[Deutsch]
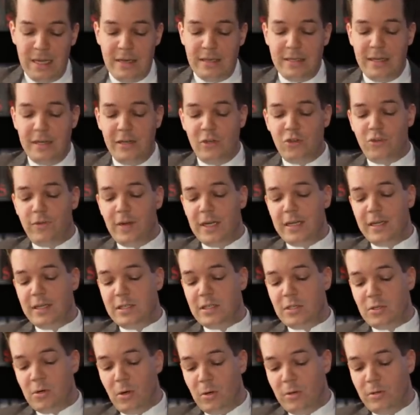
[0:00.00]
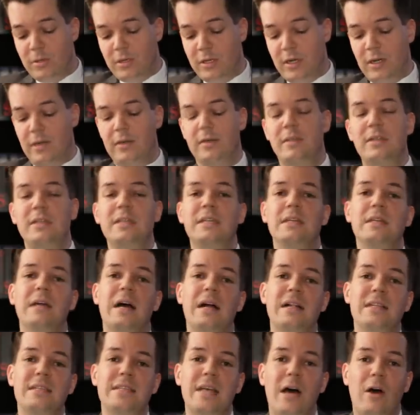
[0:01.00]
Till Schweigers Tochter, die
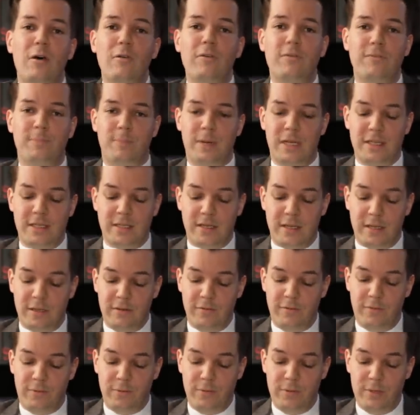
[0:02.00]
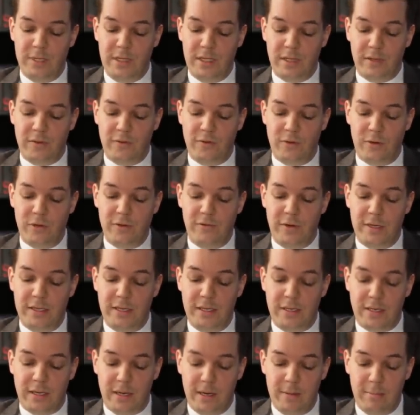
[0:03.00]
als Aufpasserin fungieren soll, wenn
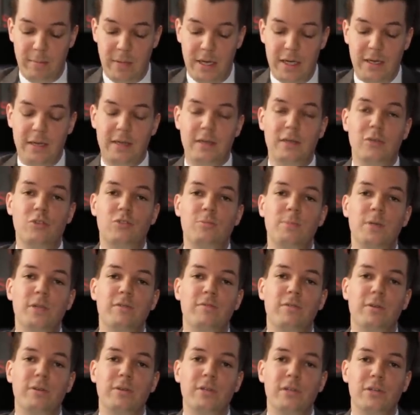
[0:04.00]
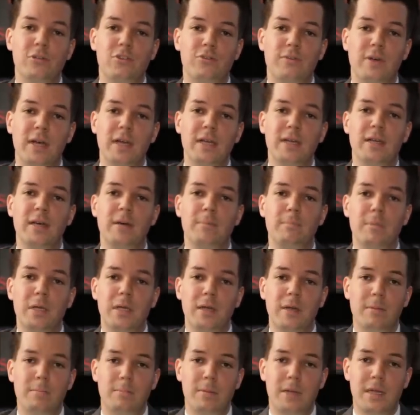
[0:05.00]
die drei Männer, gespielt von Till Schweiger,
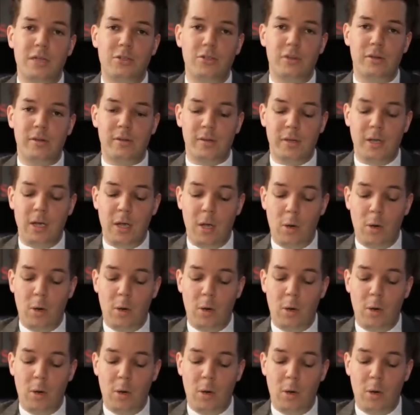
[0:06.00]
Milan Peschel